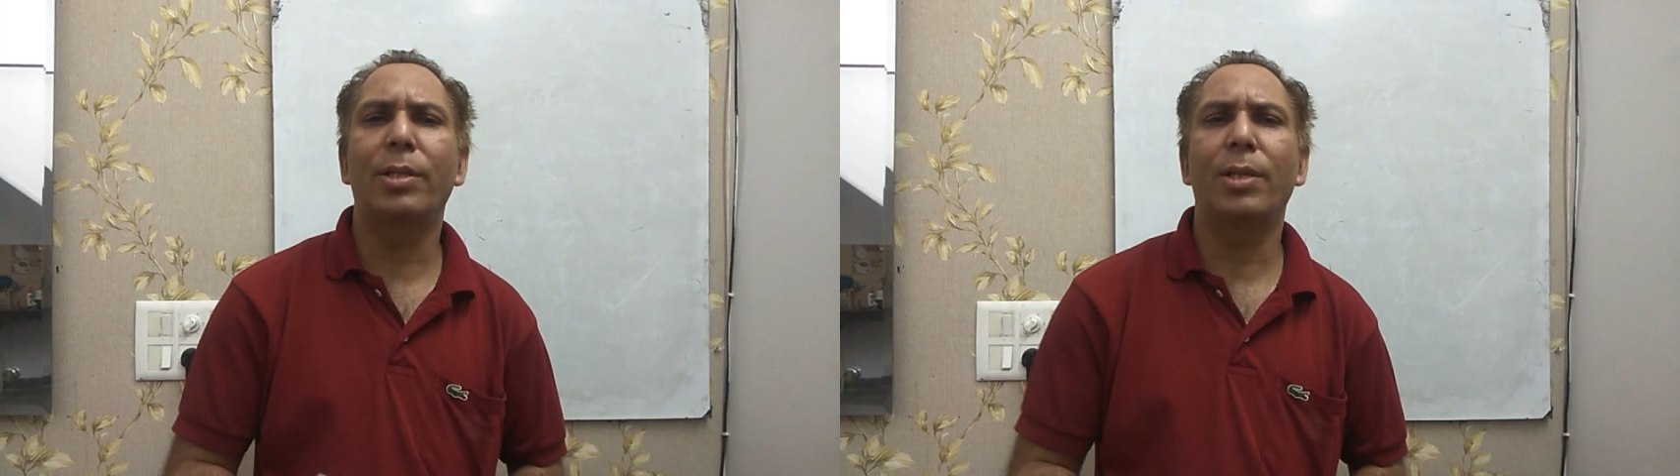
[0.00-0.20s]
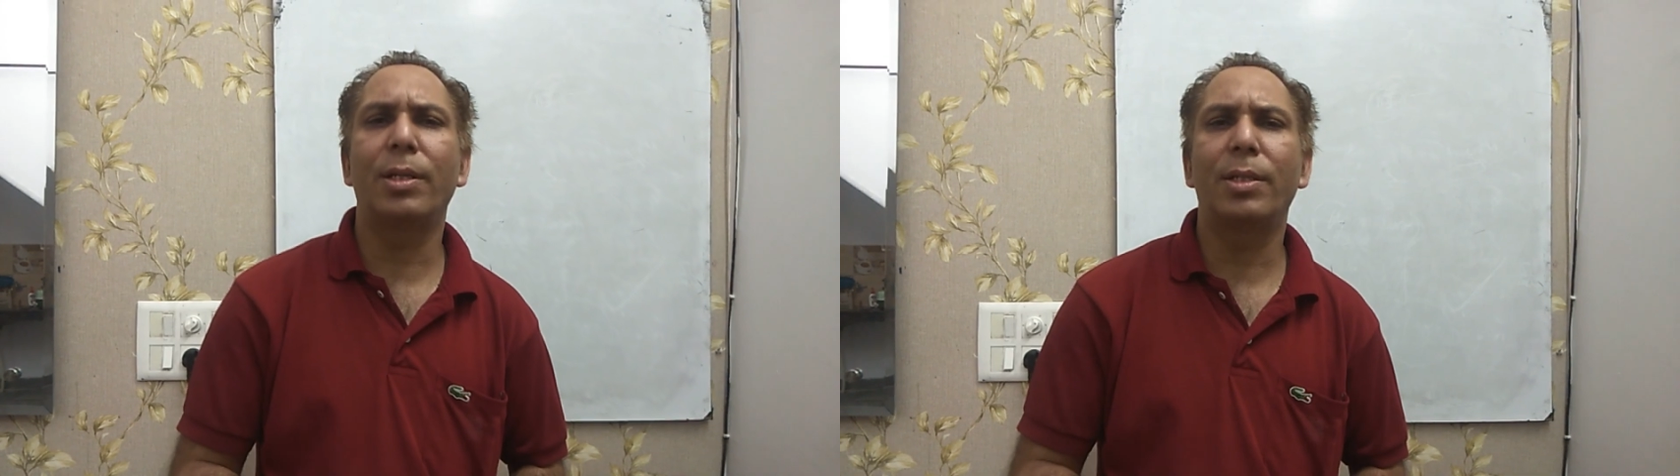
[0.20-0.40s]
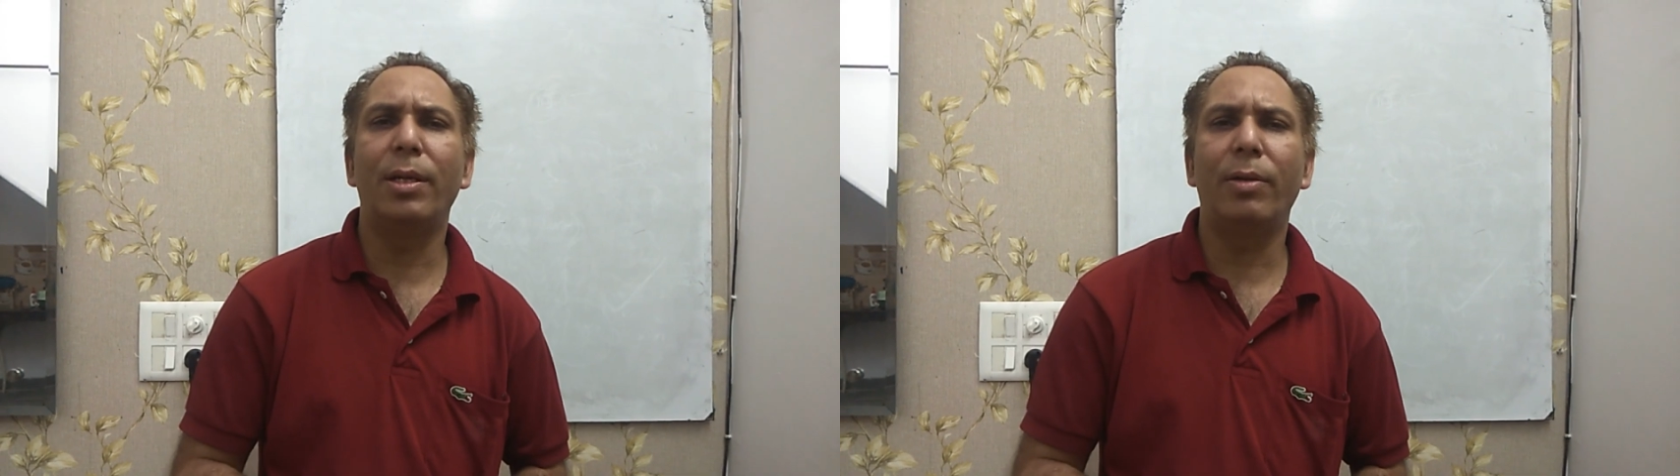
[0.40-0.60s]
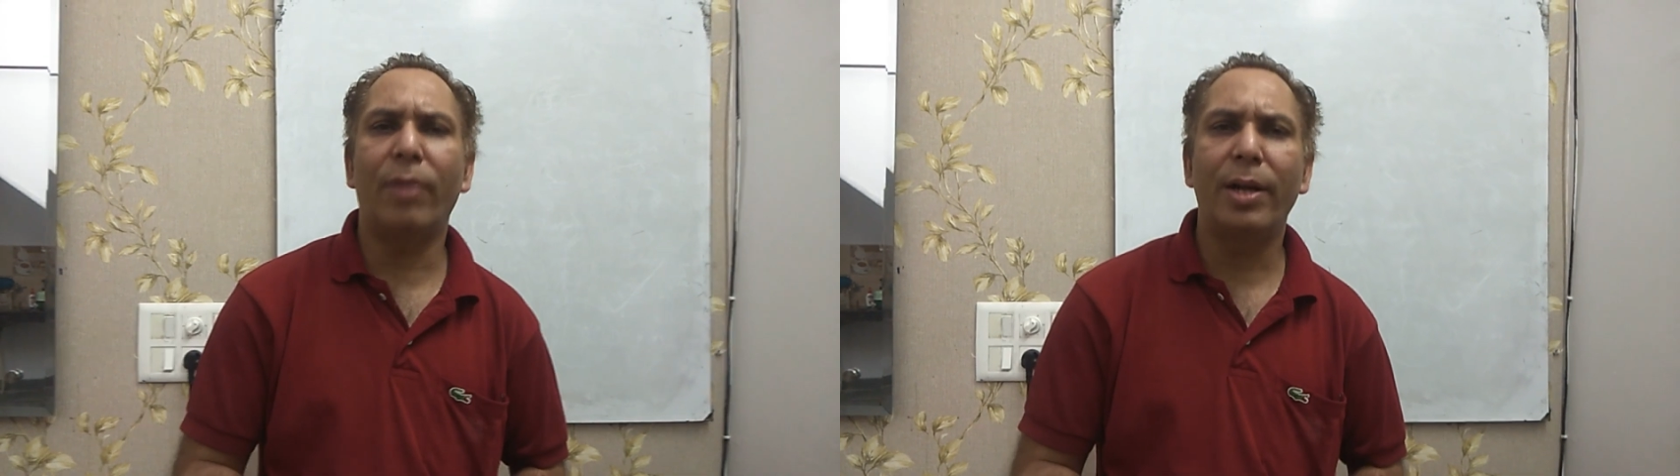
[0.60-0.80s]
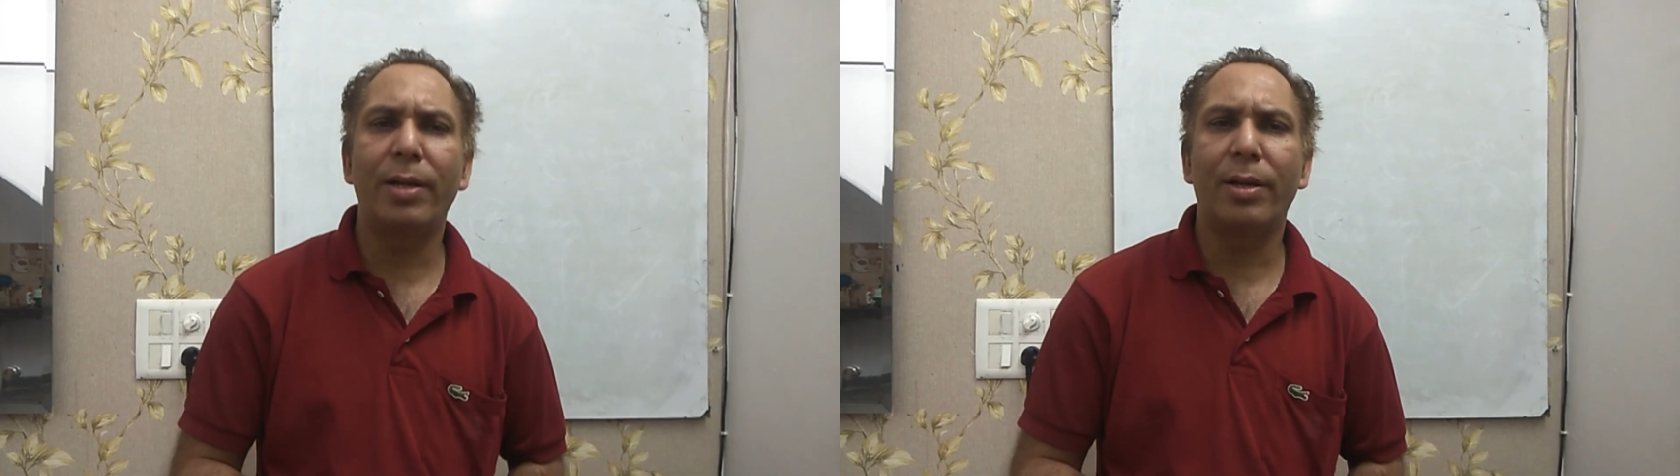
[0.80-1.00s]
किस तरह से
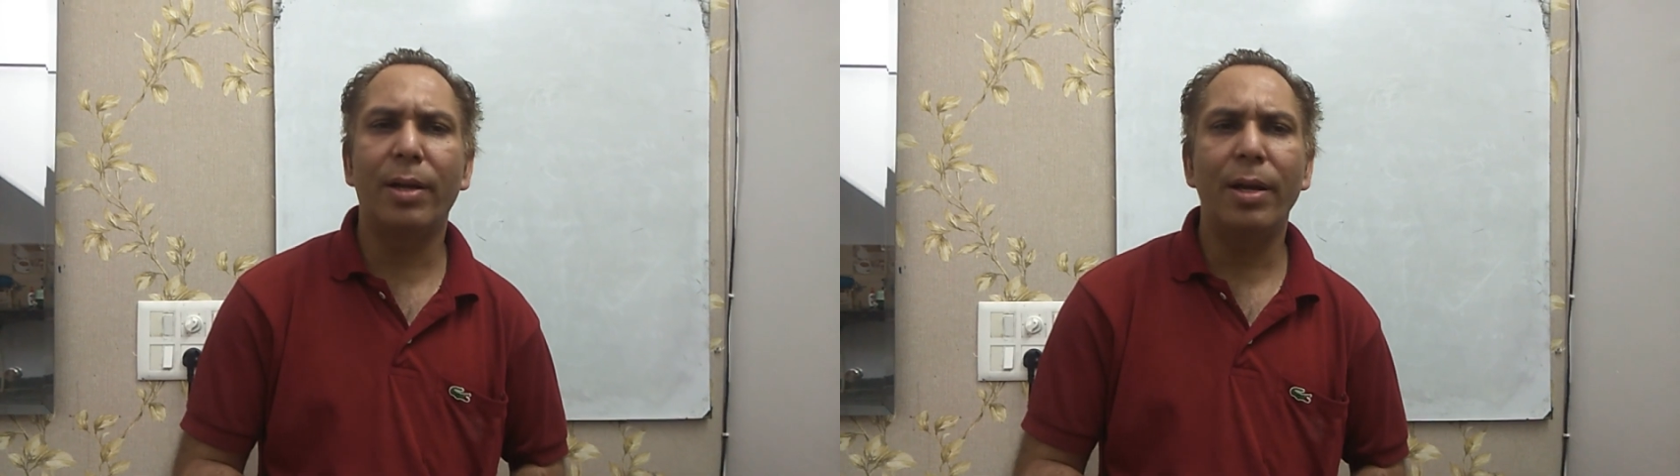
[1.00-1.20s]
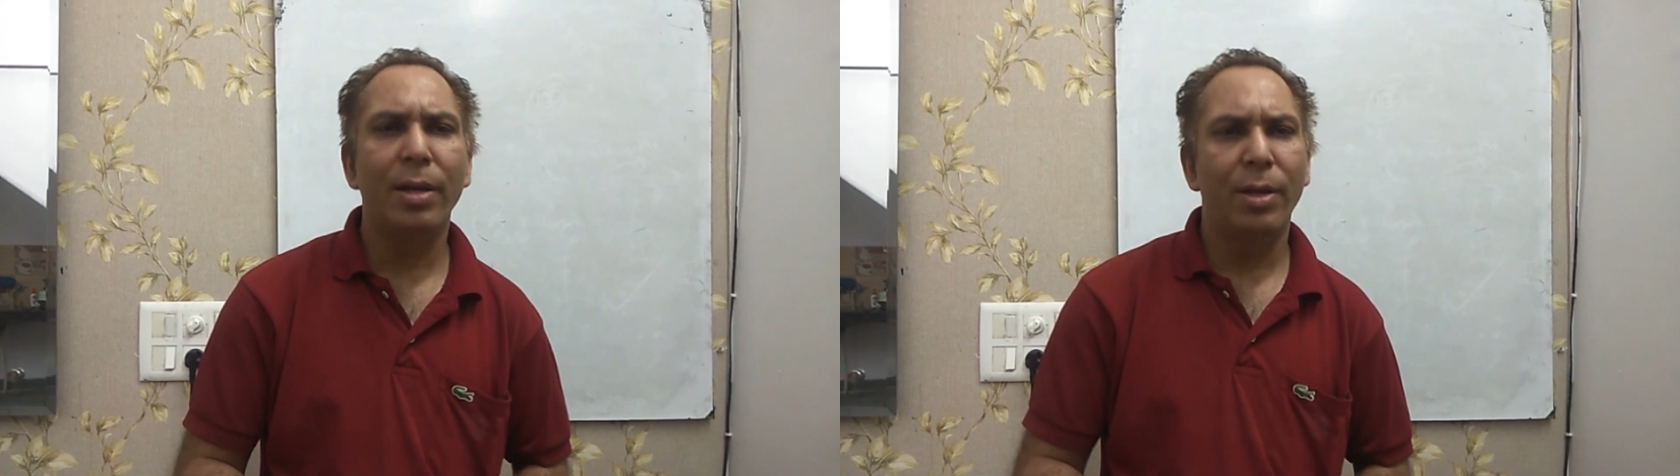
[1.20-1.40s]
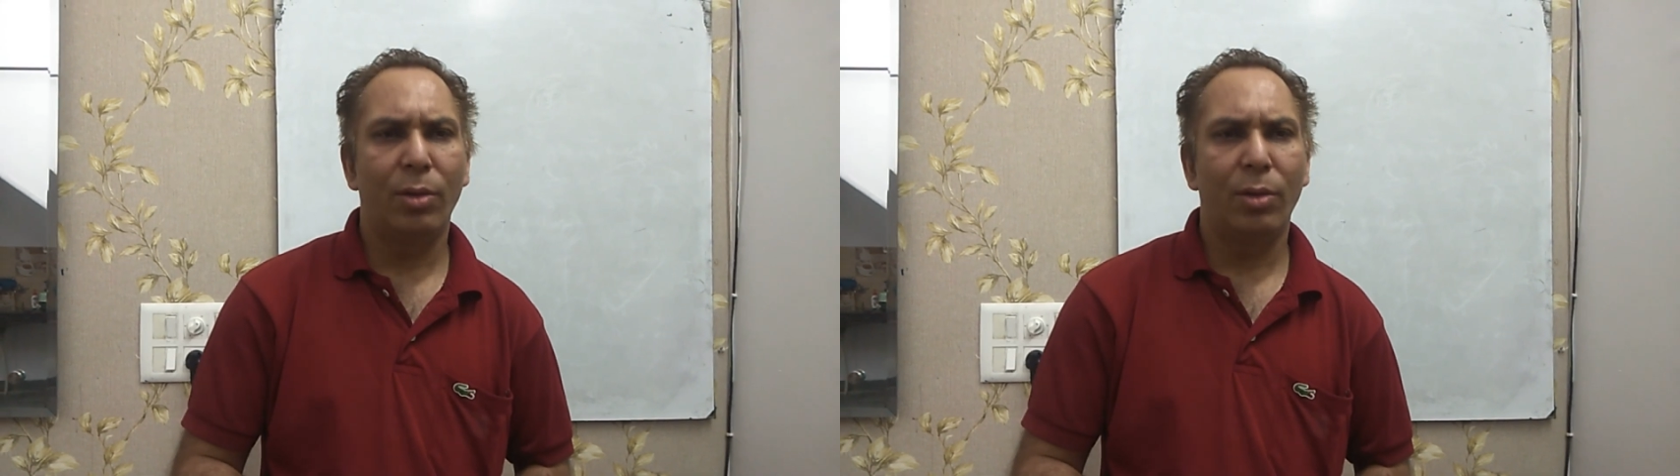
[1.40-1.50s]
डिवाइड करना है